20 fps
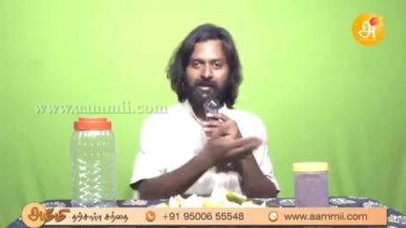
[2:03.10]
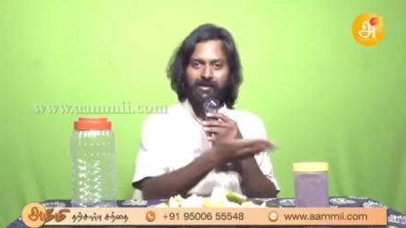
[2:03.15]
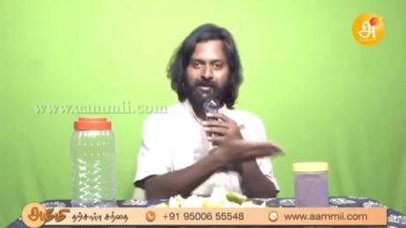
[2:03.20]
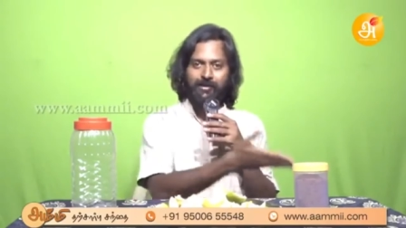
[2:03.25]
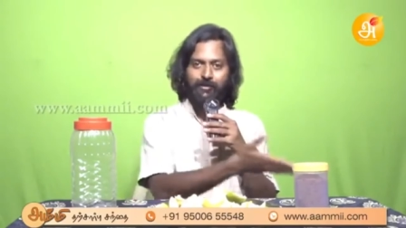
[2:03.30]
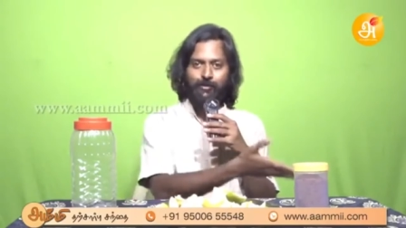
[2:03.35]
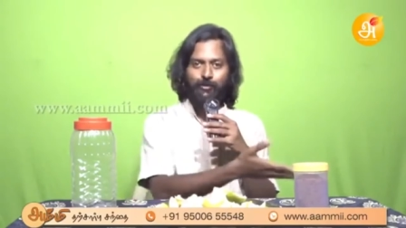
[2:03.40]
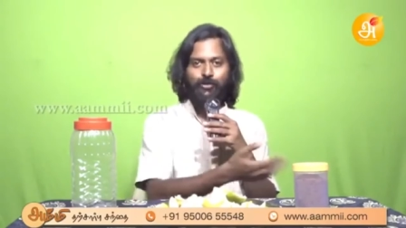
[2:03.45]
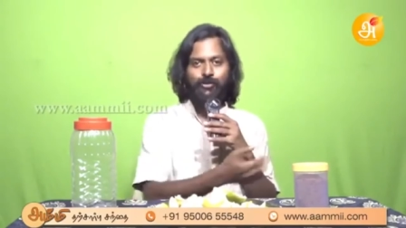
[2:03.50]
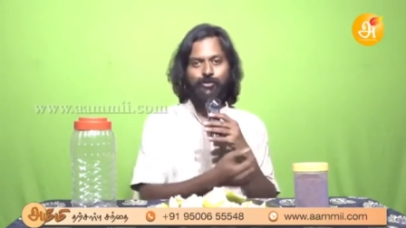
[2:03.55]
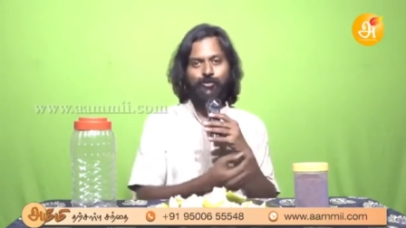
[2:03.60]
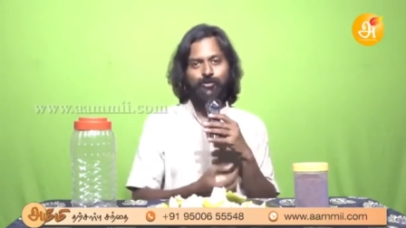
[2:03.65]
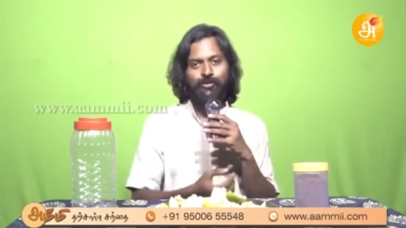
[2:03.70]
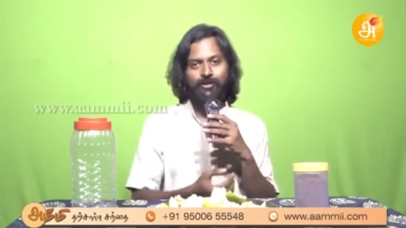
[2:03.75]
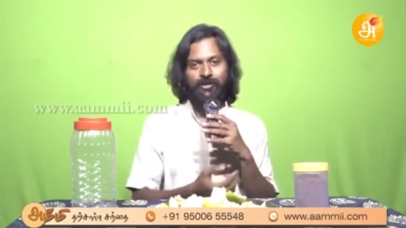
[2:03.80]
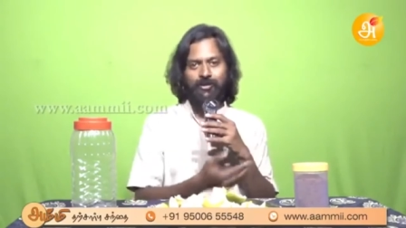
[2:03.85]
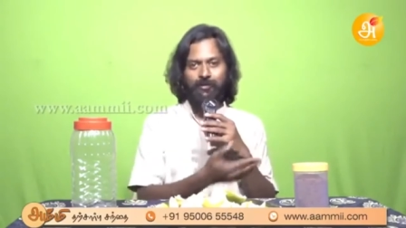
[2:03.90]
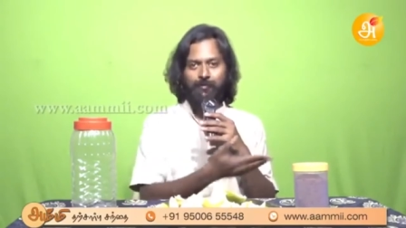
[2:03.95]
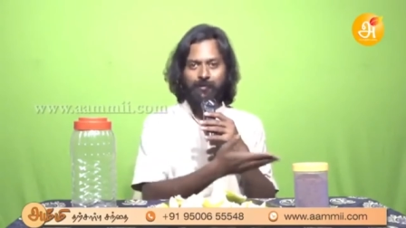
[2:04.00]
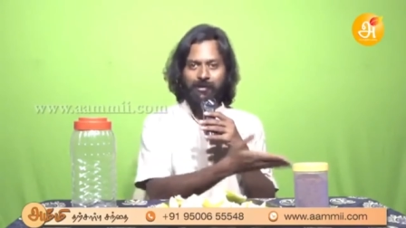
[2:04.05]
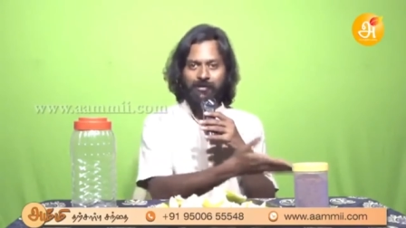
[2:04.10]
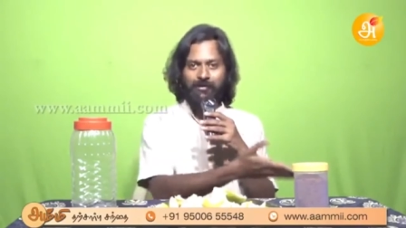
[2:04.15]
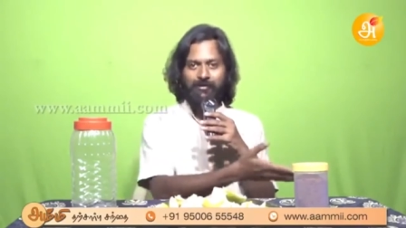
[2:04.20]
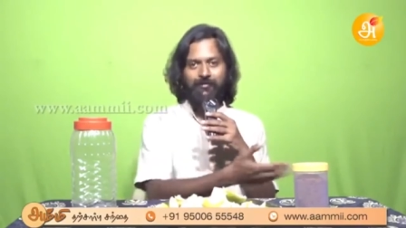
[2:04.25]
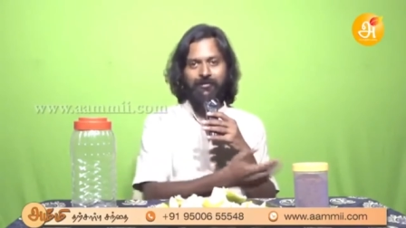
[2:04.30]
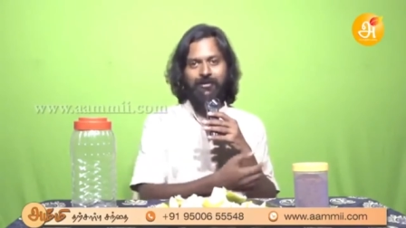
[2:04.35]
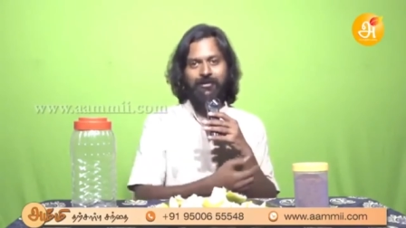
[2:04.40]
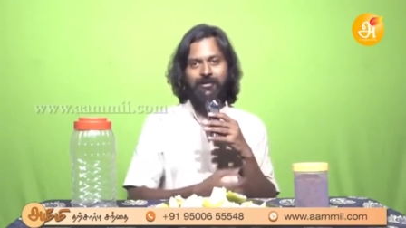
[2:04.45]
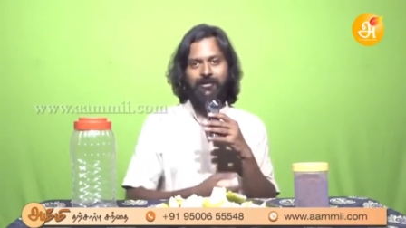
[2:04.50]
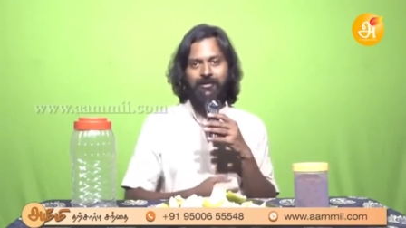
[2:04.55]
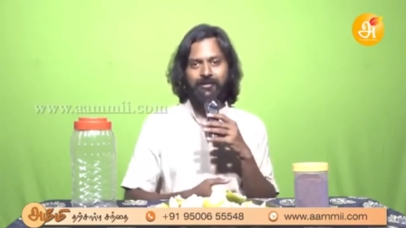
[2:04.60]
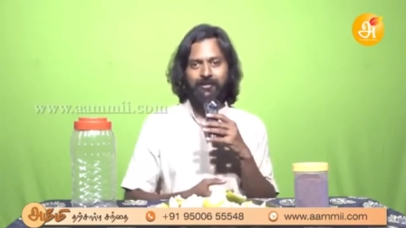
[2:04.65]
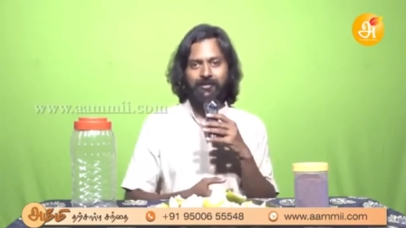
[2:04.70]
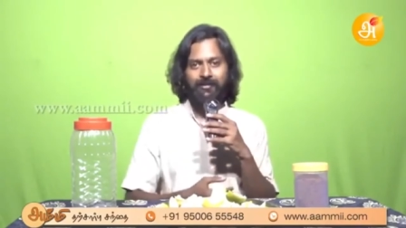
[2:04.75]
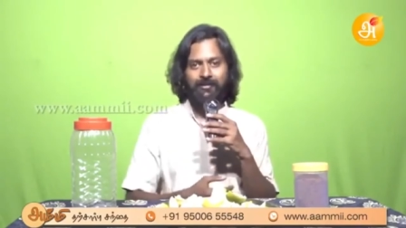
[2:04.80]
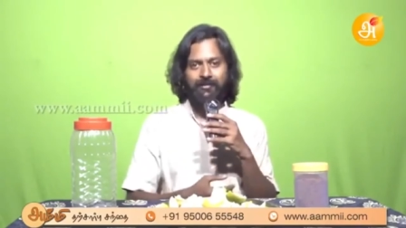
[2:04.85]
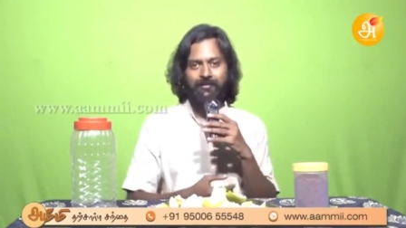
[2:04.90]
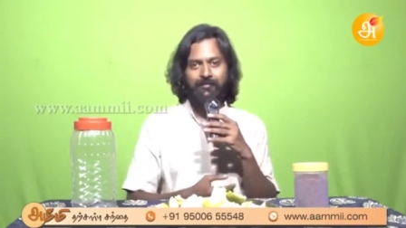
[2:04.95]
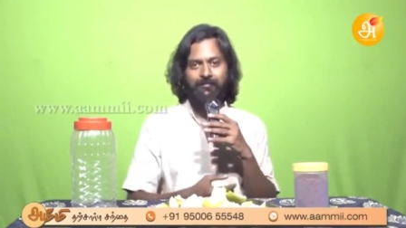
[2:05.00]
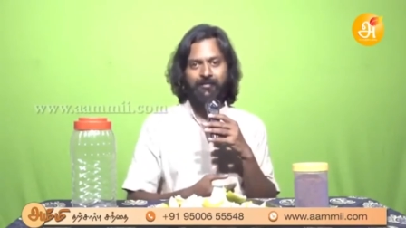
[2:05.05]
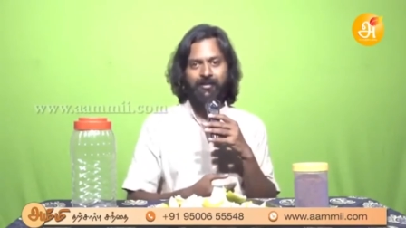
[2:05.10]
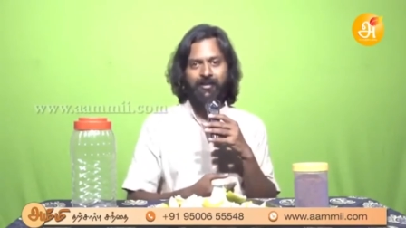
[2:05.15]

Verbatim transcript: அங்கே தான் துணி துவைச்சாங்க பாத்திரம் வழுக்கியிருக்காங்க